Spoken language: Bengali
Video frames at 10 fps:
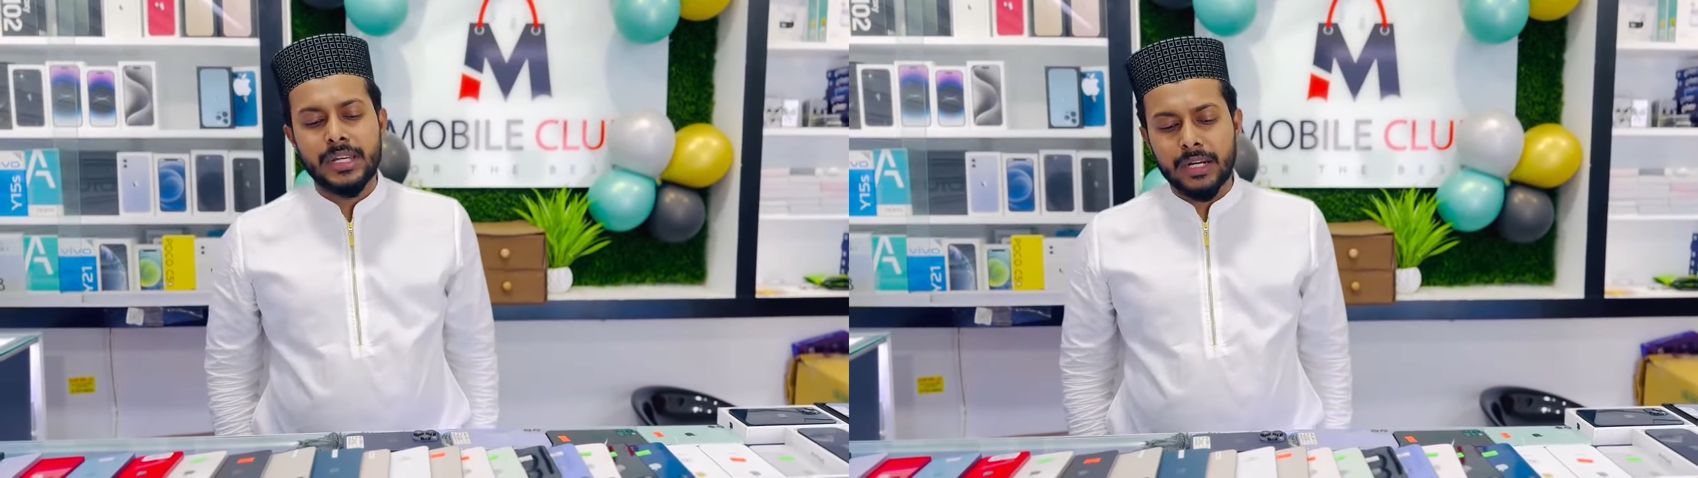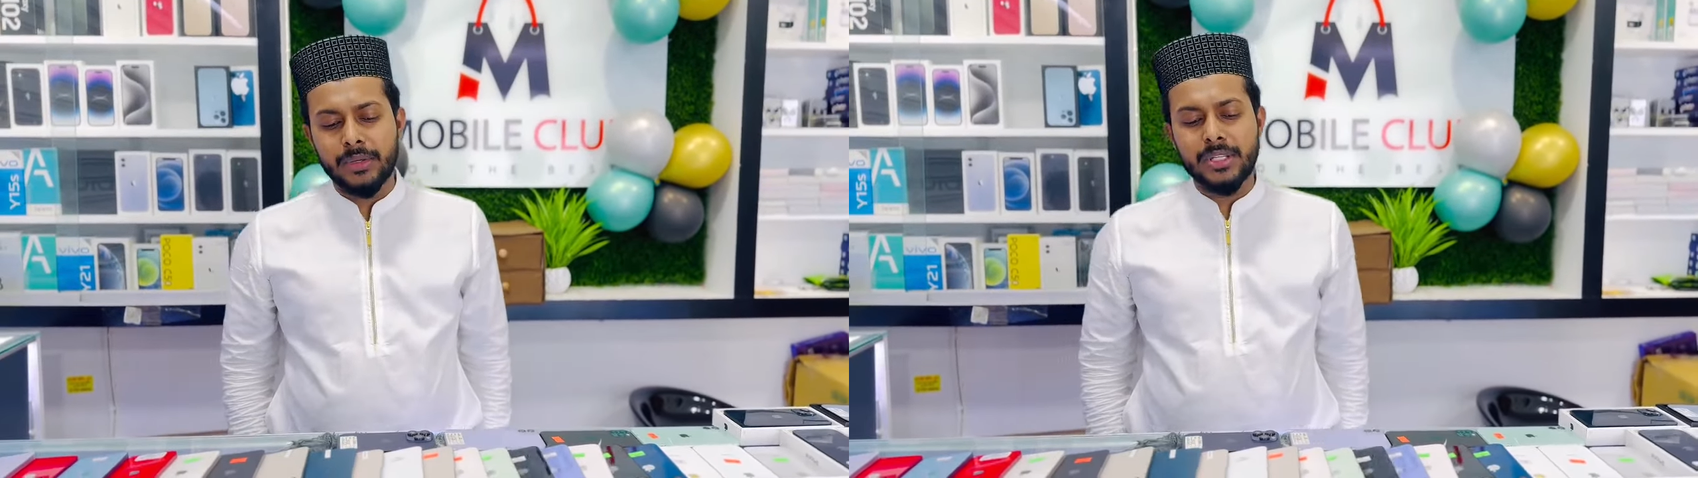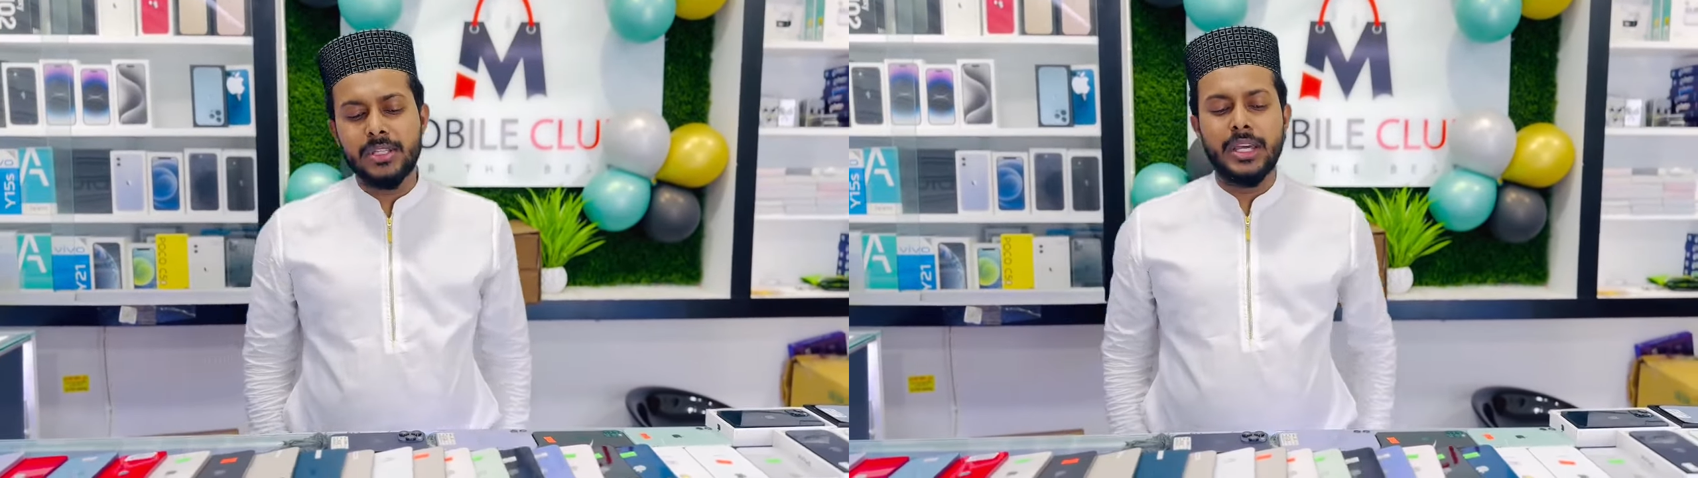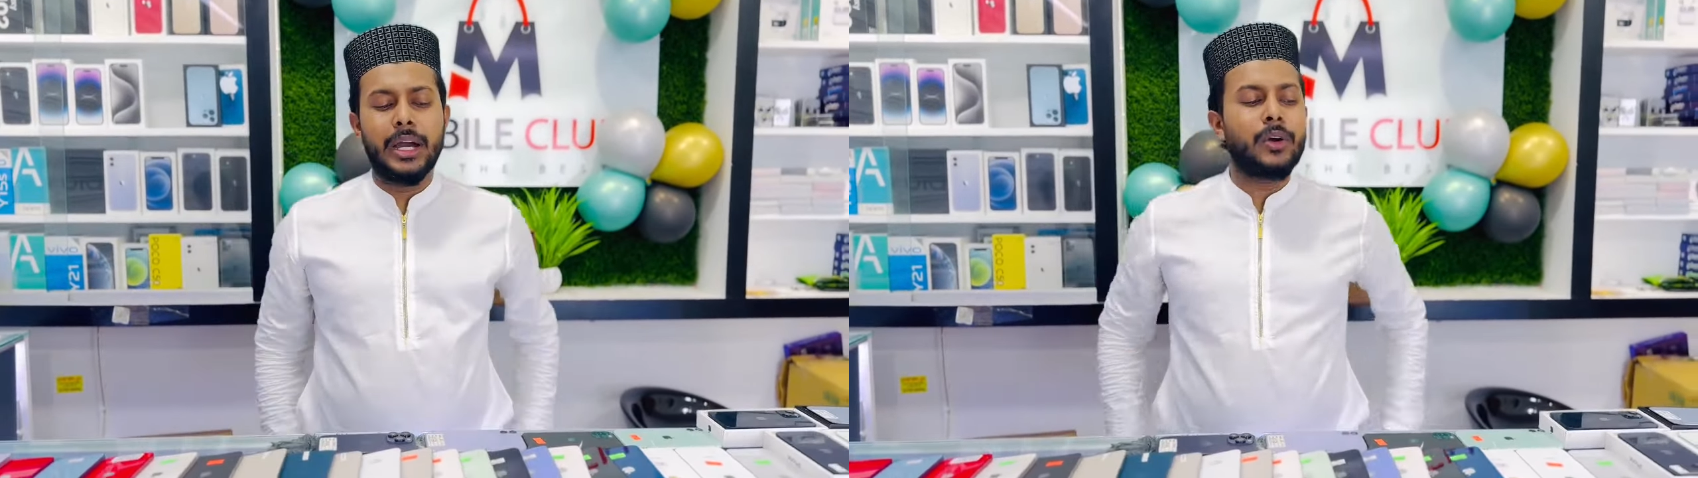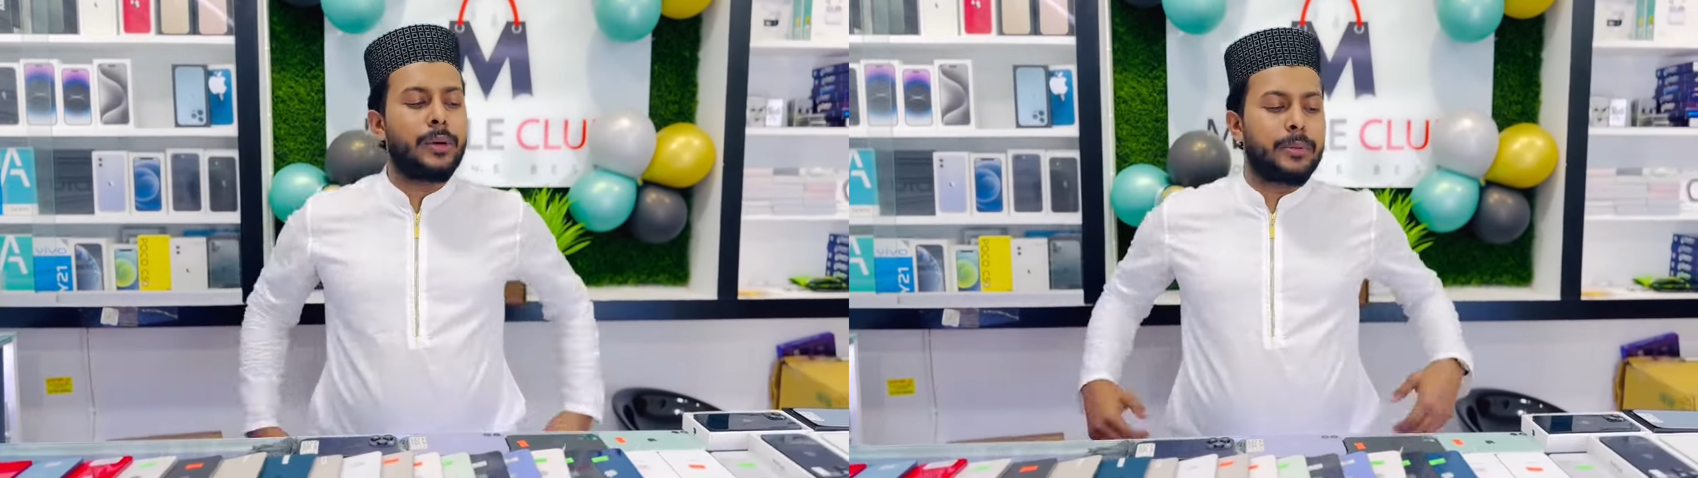সার্ভিস দিয়ে
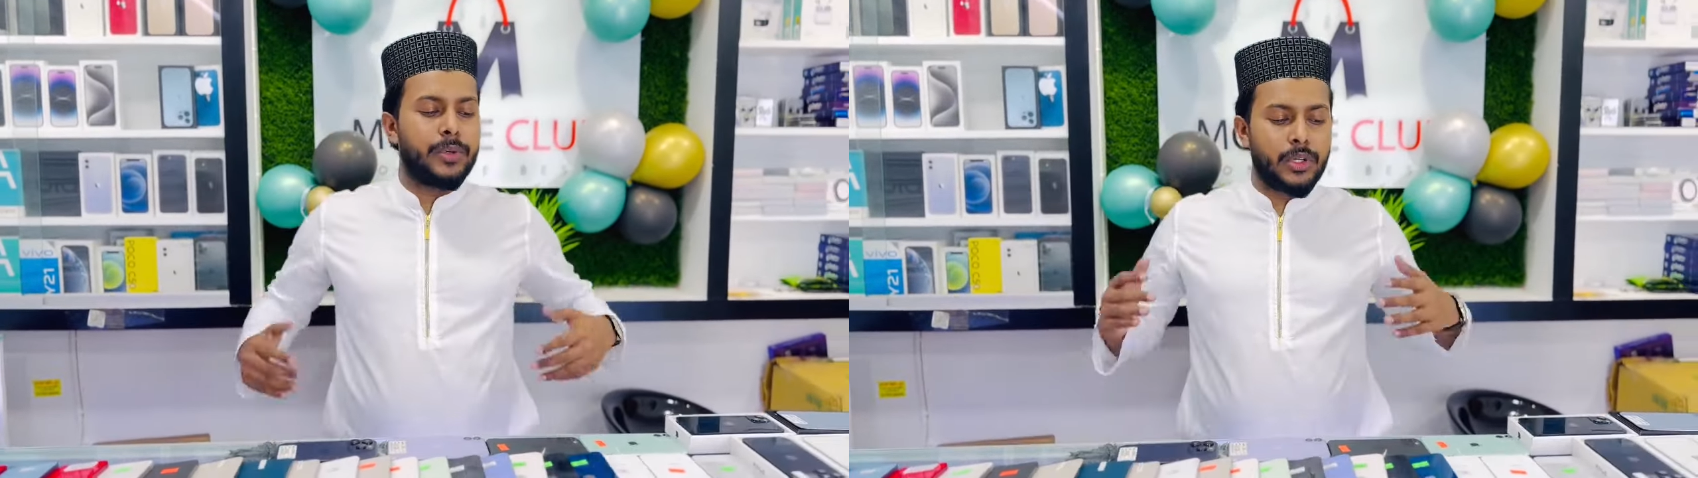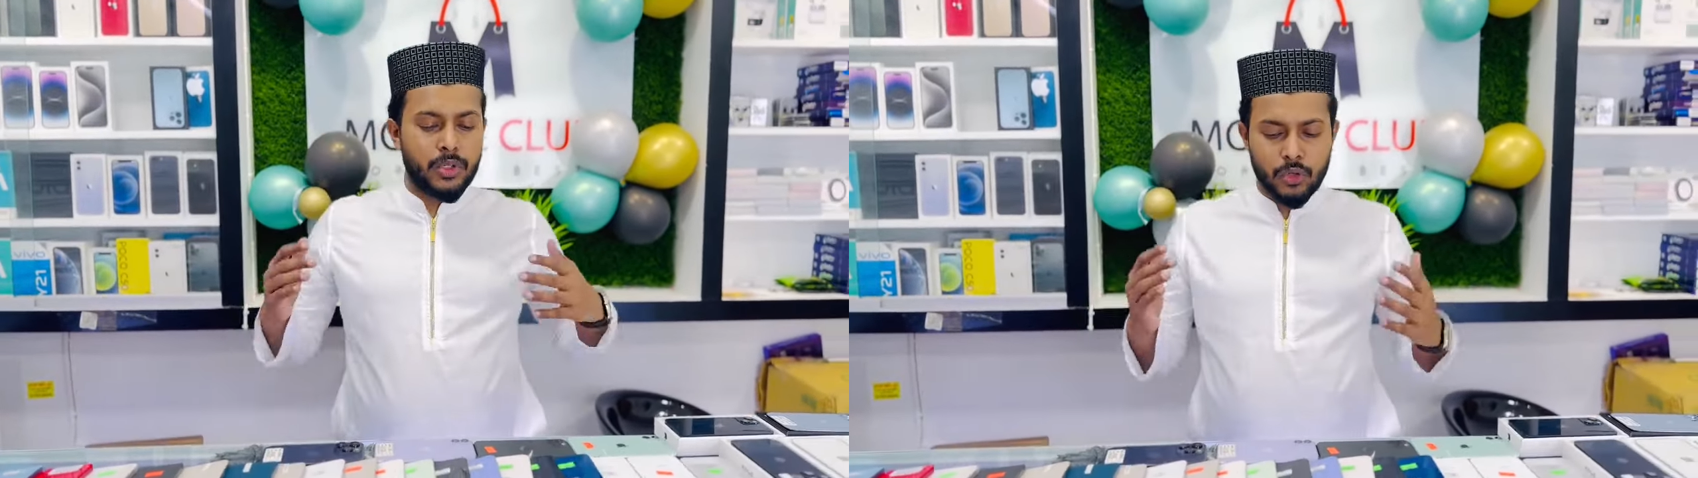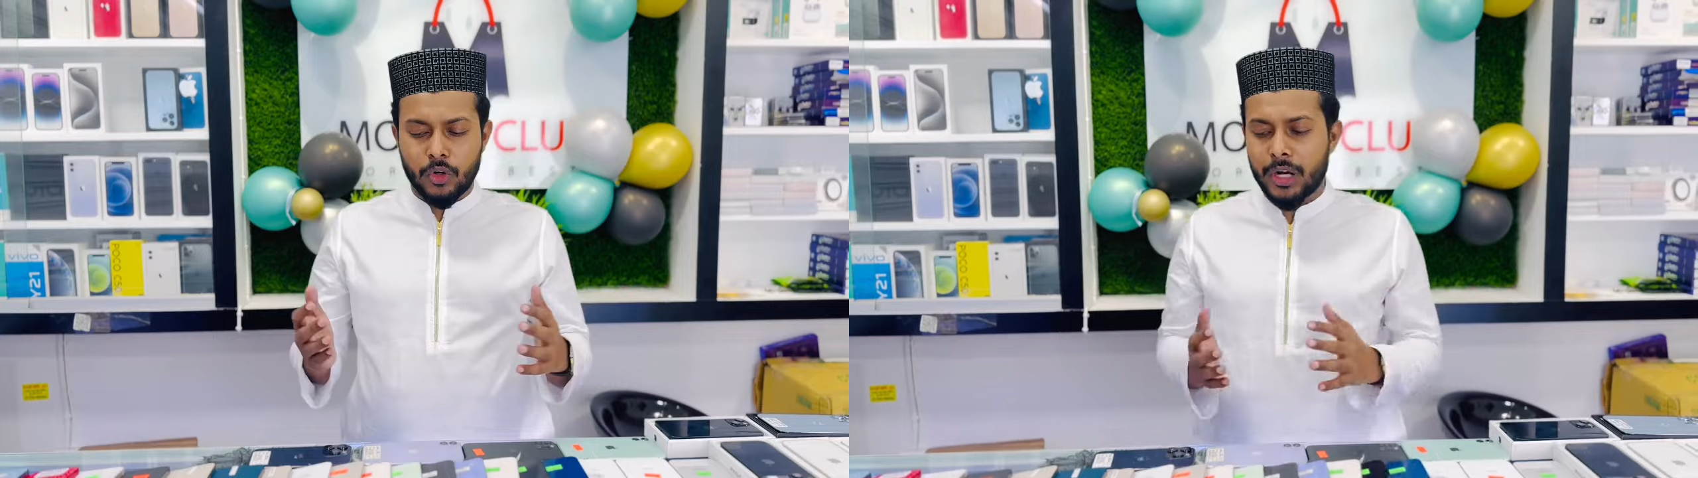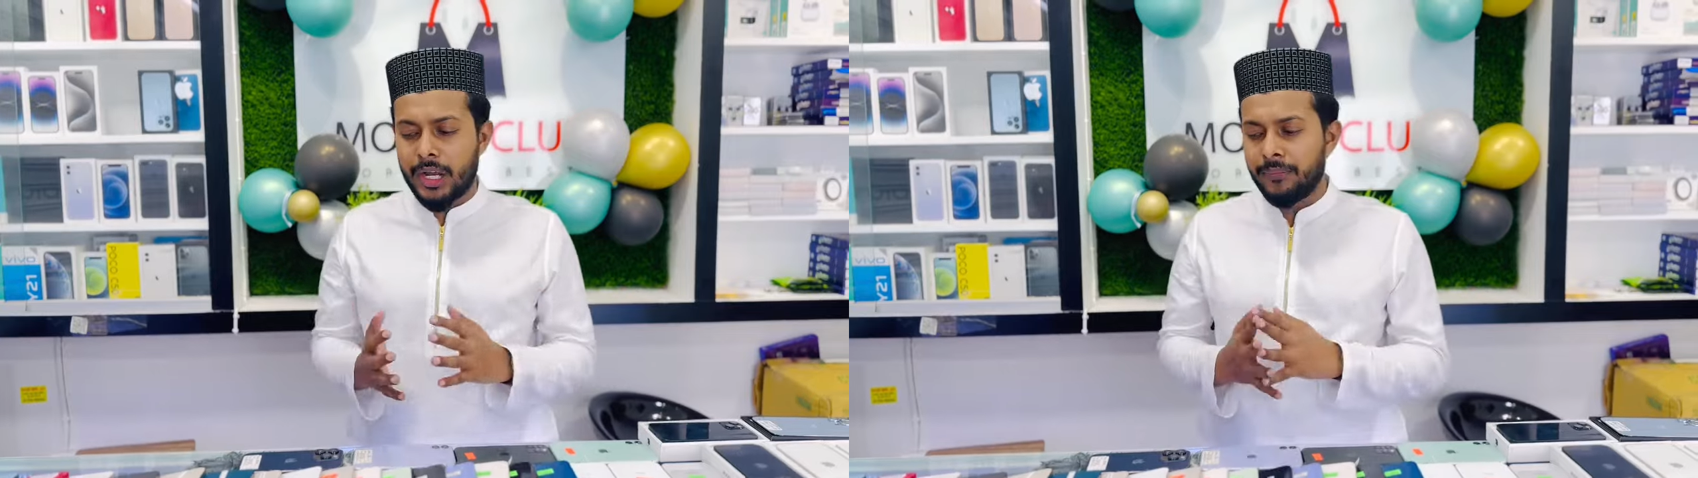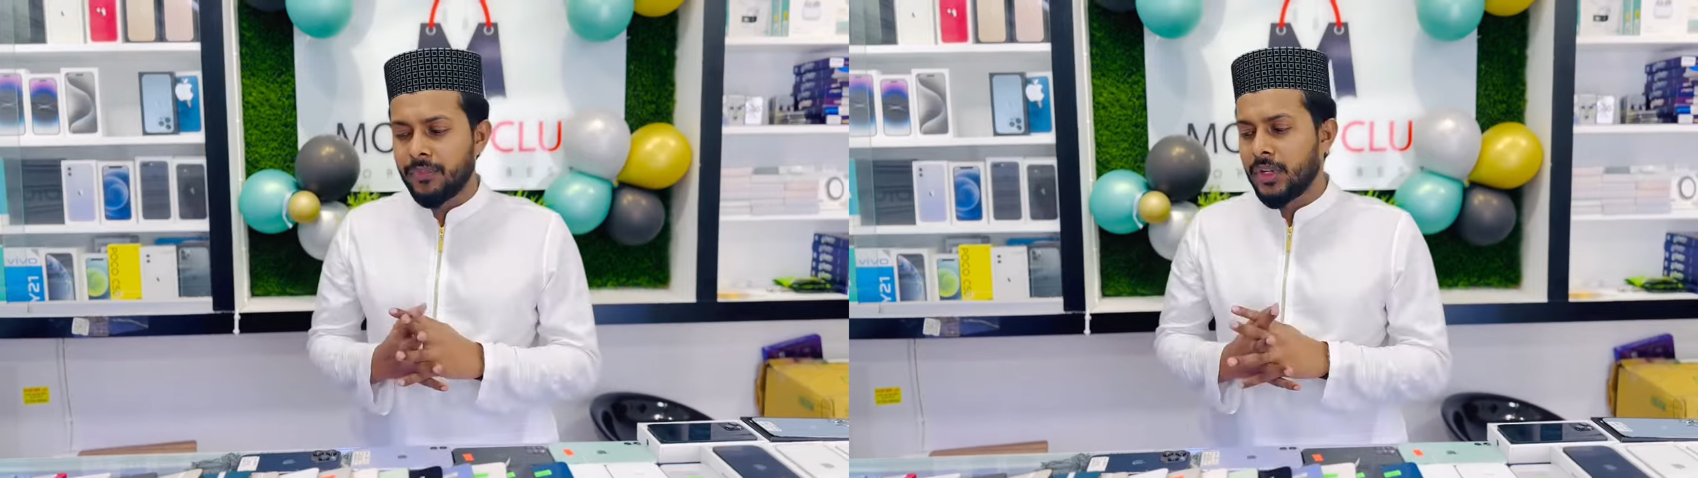এখন আমার ভিডিও করা